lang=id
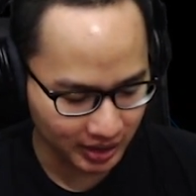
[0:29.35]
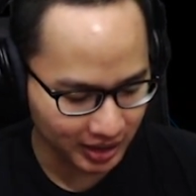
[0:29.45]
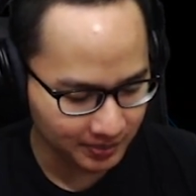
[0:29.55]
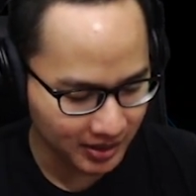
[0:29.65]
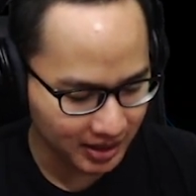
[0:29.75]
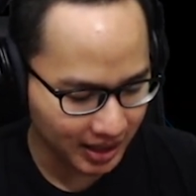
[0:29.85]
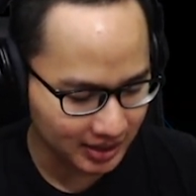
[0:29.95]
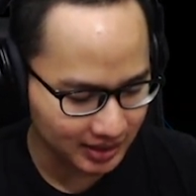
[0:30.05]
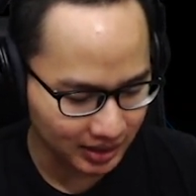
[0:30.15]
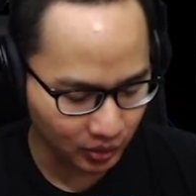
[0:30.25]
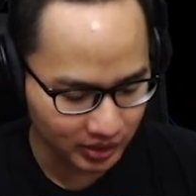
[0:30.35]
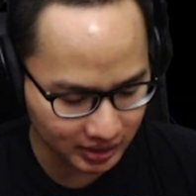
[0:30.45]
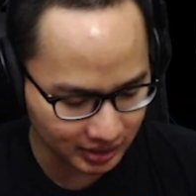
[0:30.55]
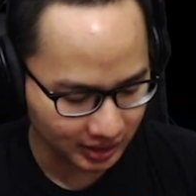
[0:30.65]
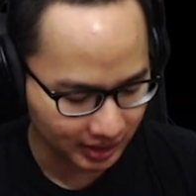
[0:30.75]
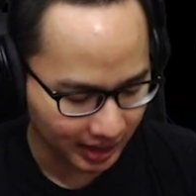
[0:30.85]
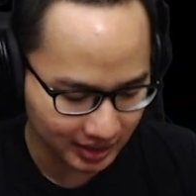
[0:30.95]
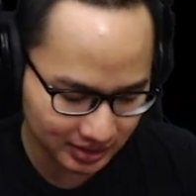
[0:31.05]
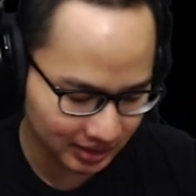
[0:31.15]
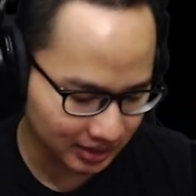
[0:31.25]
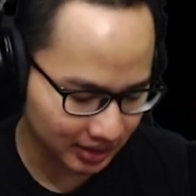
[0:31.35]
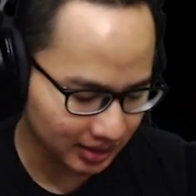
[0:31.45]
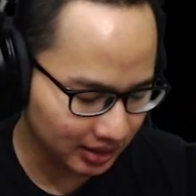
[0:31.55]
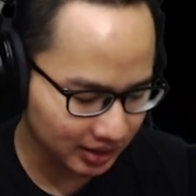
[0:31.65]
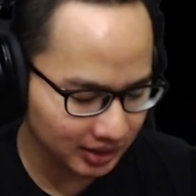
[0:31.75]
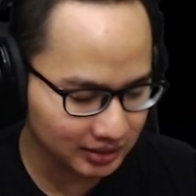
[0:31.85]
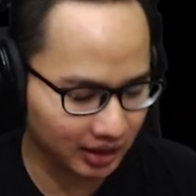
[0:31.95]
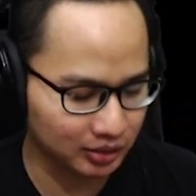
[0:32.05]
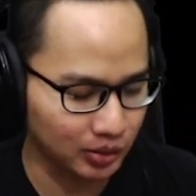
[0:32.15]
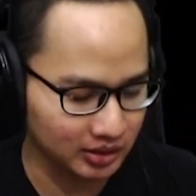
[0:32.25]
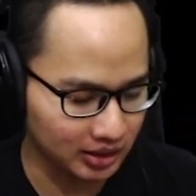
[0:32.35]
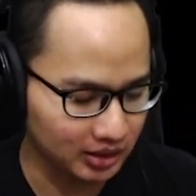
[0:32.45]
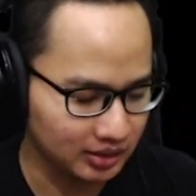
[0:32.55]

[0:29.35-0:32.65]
Kenapa nggak ada login ya aslinya? Uh, kita start dulu aja.